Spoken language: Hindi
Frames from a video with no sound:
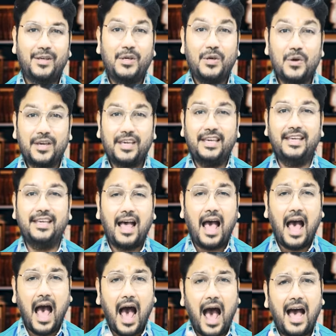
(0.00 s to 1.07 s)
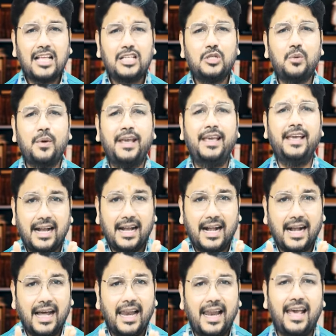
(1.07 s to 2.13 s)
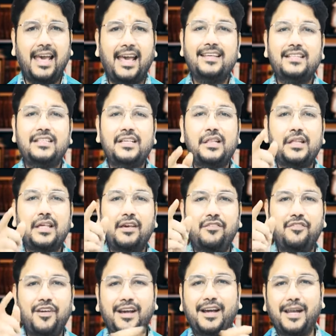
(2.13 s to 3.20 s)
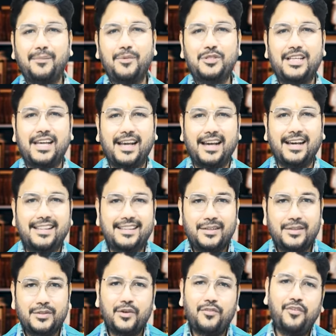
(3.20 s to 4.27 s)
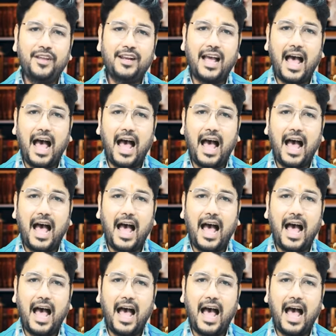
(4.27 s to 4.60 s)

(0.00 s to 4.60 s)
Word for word: क्योंकि आज वही कल है जिसकी फिक्र मुझे कल थी तो फिर